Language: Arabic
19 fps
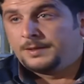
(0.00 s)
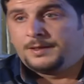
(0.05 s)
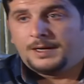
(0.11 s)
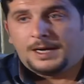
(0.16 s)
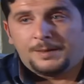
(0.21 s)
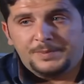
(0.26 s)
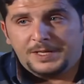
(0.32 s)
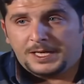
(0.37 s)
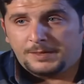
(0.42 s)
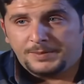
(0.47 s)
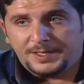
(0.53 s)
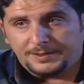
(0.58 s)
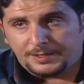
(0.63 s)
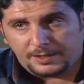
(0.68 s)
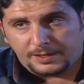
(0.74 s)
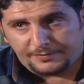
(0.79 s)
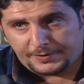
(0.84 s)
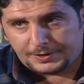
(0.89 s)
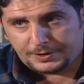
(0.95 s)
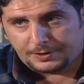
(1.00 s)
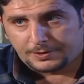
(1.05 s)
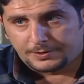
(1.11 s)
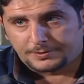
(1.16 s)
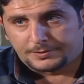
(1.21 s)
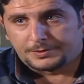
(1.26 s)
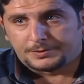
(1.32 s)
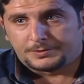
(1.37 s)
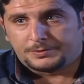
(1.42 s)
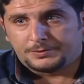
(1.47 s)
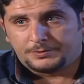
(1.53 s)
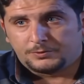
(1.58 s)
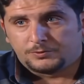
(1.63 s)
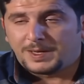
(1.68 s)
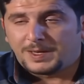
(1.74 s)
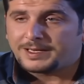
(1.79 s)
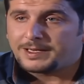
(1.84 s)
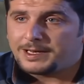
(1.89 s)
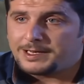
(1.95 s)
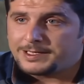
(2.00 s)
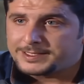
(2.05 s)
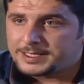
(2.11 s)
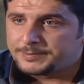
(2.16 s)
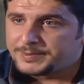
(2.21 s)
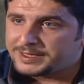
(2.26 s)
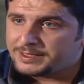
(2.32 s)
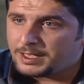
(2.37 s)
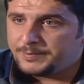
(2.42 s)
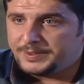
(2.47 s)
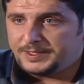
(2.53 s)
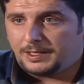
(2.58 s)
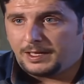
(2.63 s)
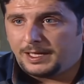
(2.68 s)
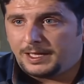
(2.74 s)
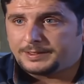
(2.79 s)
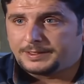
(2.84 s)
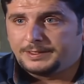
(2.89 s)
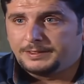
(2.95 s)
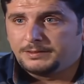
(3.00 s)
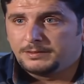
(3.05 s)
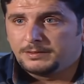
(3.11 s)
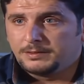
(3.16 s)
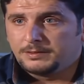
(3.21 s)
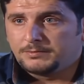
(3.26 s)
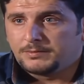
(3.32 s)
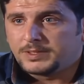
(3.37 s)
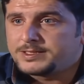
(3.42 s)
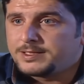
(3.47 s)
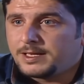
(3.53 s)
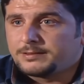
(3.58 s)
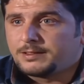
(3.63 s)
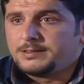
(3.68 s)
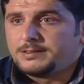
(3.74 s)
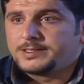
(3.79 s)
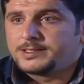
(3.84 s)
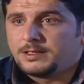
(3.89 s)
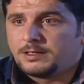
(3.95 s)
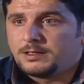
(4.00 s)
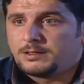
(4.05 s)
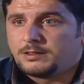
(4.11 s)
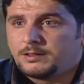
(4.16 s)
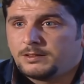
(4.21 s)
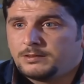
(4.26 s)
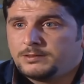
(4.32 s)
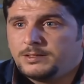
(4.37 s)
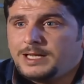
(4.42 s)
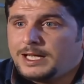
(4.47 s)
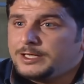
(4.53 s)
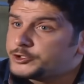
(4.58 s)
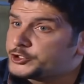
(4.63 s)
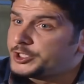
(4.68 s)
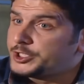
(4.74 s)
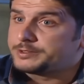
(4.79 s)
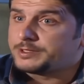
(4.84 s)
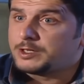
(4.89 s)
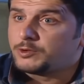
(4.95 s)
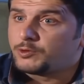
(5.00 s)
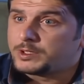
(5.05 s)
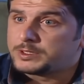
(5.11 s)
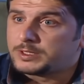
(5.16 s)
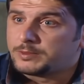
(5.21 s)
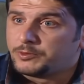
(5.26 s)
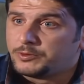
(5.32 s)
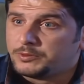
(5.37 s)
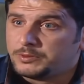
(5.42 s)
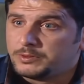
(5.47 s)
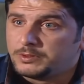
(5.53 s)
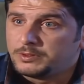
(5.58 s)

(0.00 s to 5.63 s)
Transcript: عمي انا بعترف اني غلطت وما كان لازم يطلع مني الحكي بس هذا اللي صار يلعن الشيطان وغضبه